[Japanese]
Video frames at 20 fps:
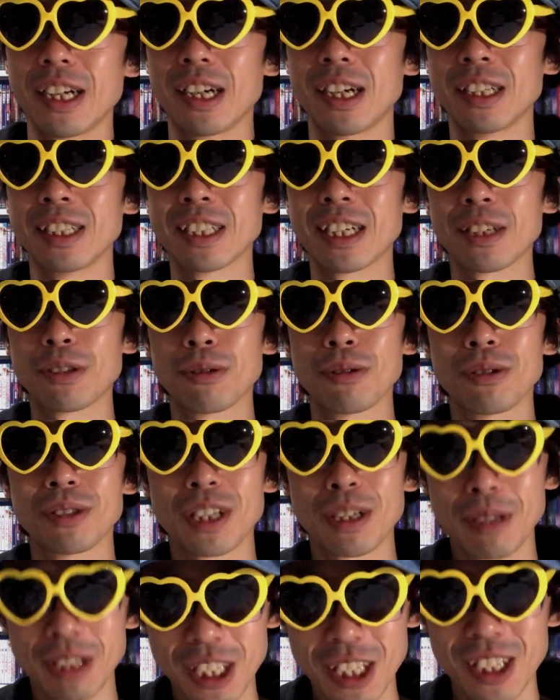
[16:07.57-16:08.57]
ありがとうご
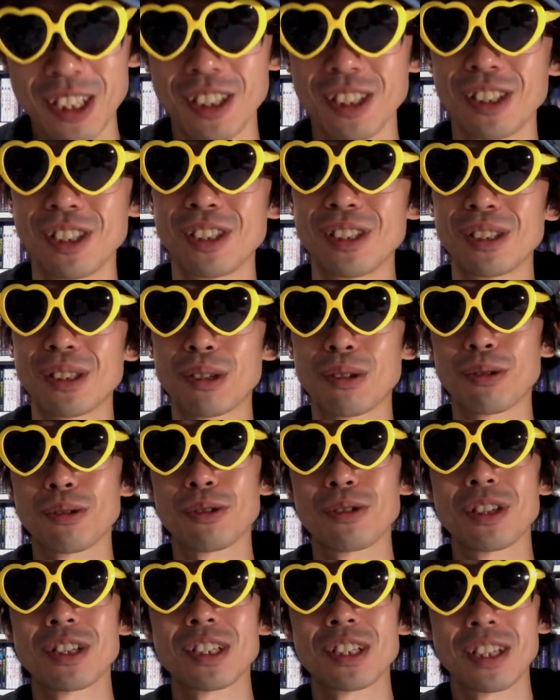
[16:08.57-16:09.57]
ざいます。との
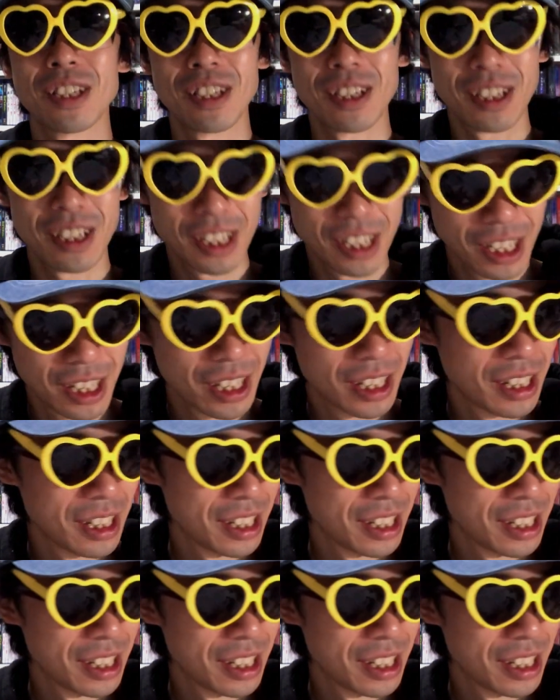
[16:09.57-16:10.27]
ことでしたね。